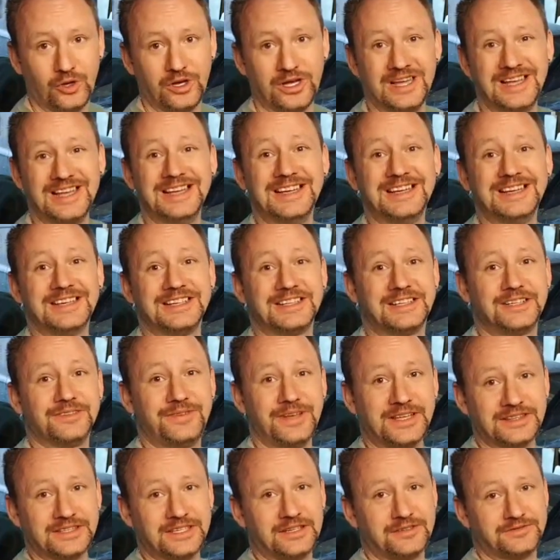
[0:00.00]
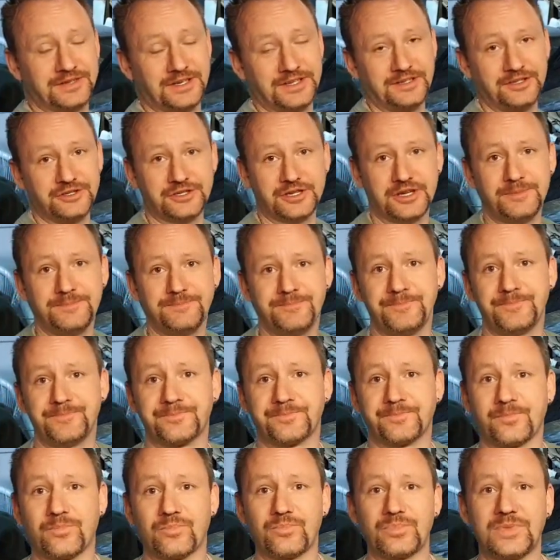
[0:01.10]
Woche, den Vectra fertig habe,
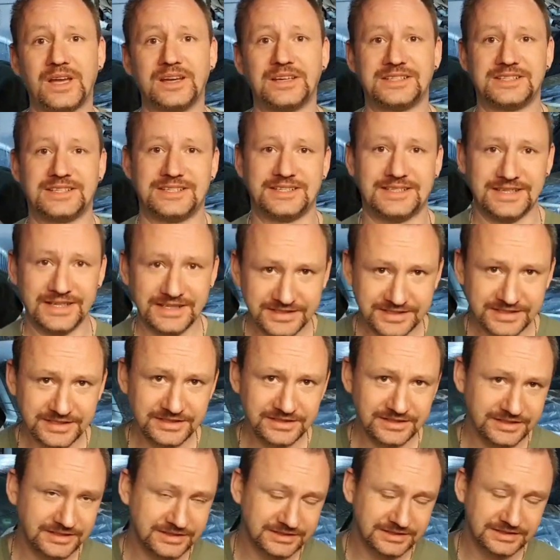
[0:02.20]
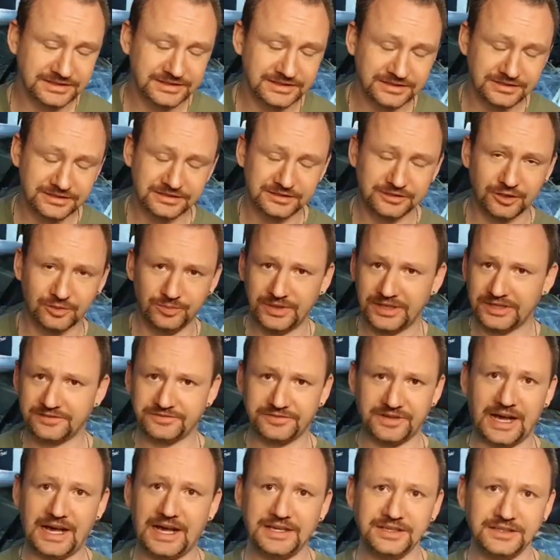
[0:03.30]
dass er komplett
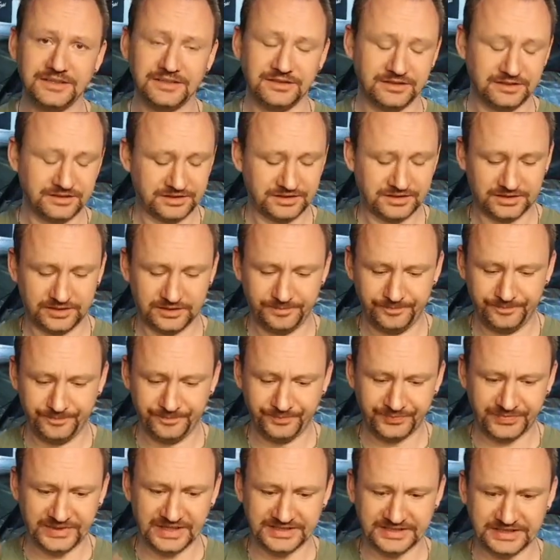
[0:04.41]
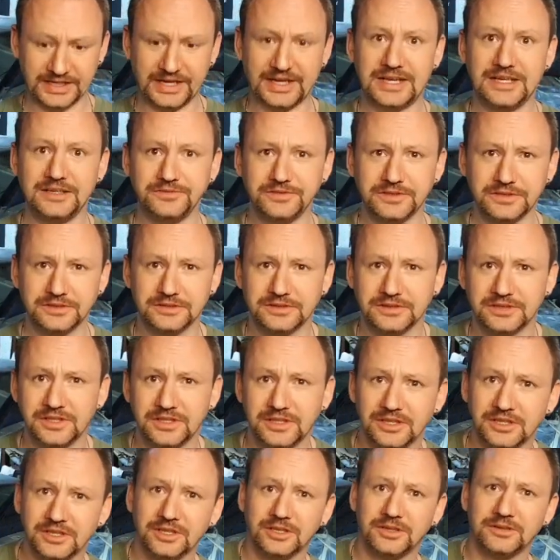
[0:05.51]
fahrt, ähm, dass er läuft.
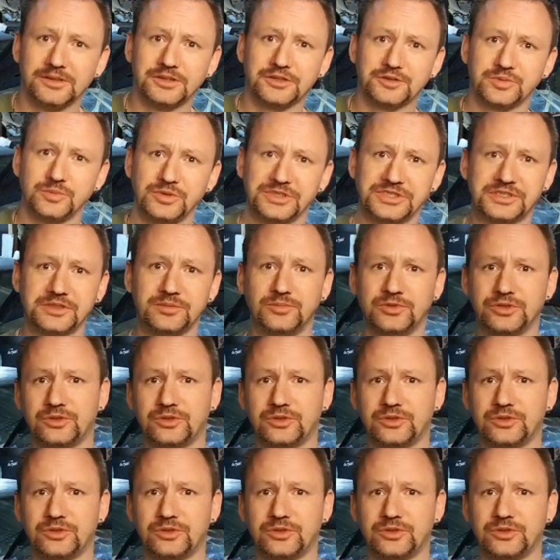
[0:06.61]
Weil ich muss den